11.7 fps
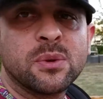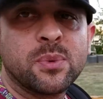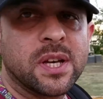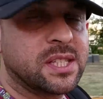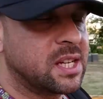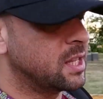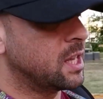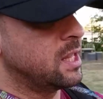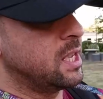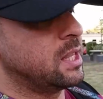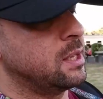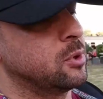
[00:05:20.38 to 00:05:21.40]
puede hacer desde
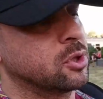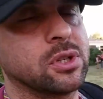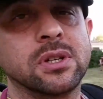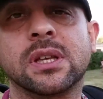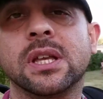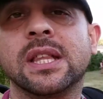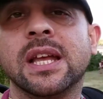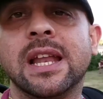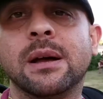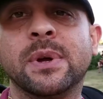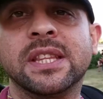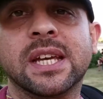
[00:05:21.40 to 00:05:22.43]
este botón que está en la
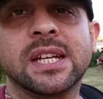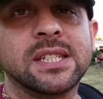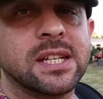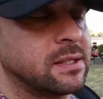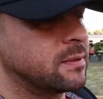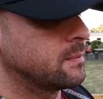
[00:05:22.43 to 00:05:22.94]
pantalla,